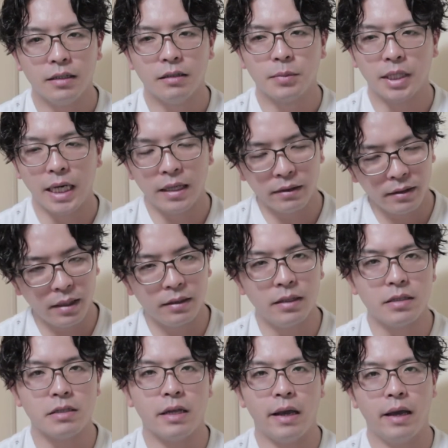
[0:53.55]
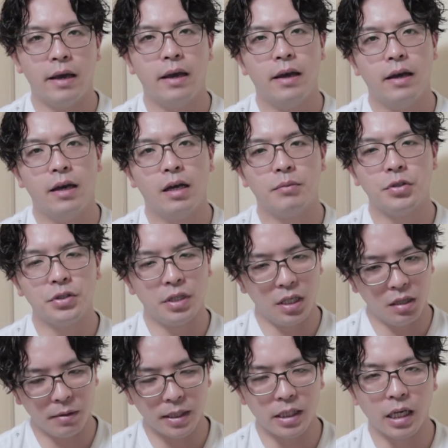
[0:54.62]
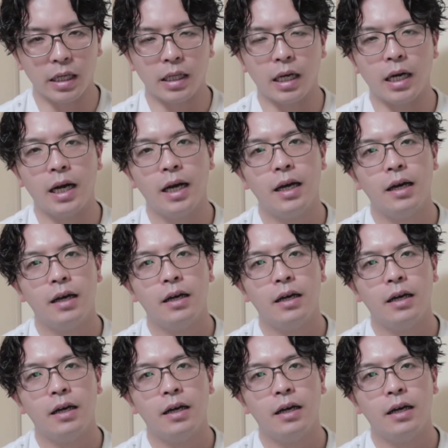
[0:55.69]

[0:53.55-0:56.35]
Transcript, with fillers: うん、簡単だしね、茹でればいいだけだから。